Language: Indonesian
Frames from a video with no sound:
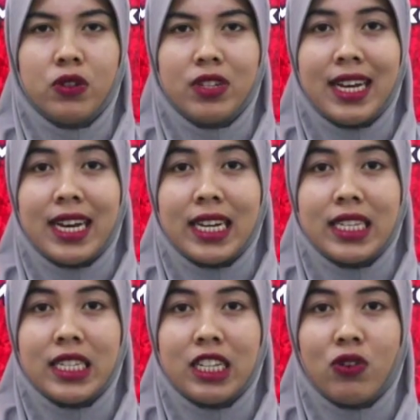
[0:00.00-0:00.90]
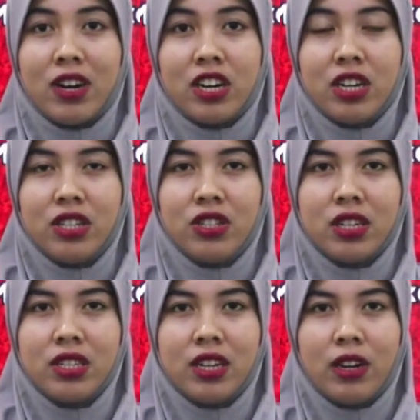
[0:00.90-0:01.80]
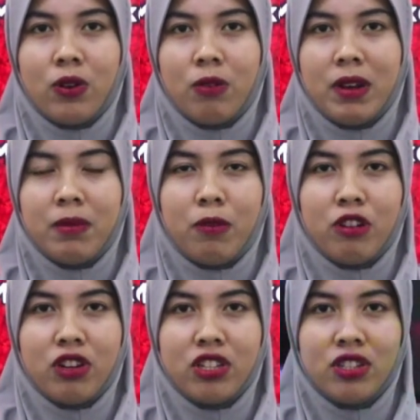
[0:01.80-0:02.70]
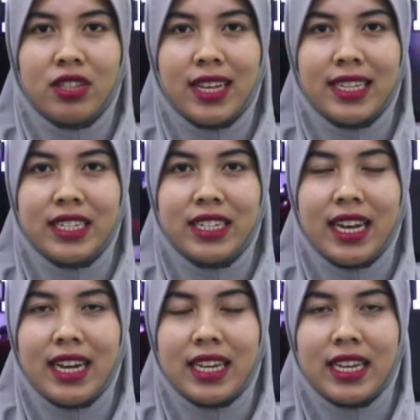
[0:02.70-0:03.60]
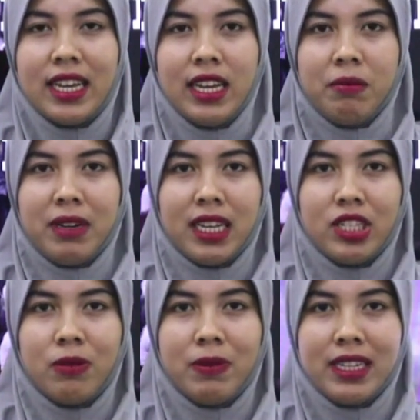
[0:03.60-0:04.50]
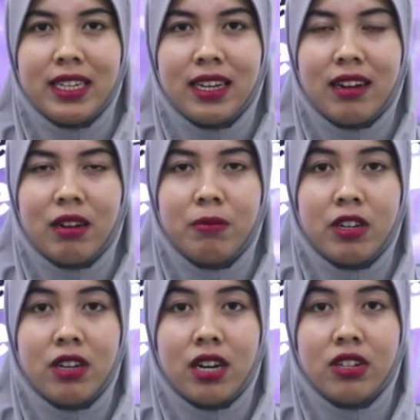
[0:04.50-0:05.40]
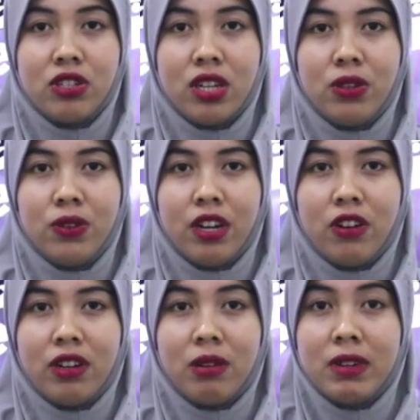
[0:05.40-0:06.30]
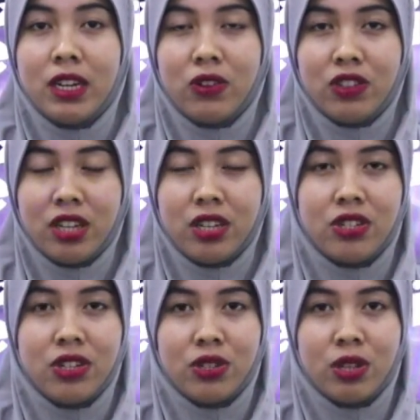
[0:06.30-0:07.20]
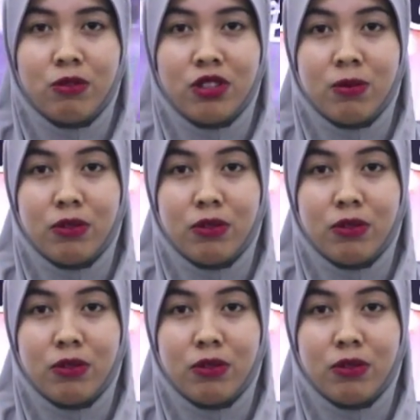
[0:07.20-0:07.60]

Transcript: dari Satuan Reserse Narkoba Polresta Kendari berhasil menggagalkan peredaran 1 kg narkotika jenis sabu-sabu di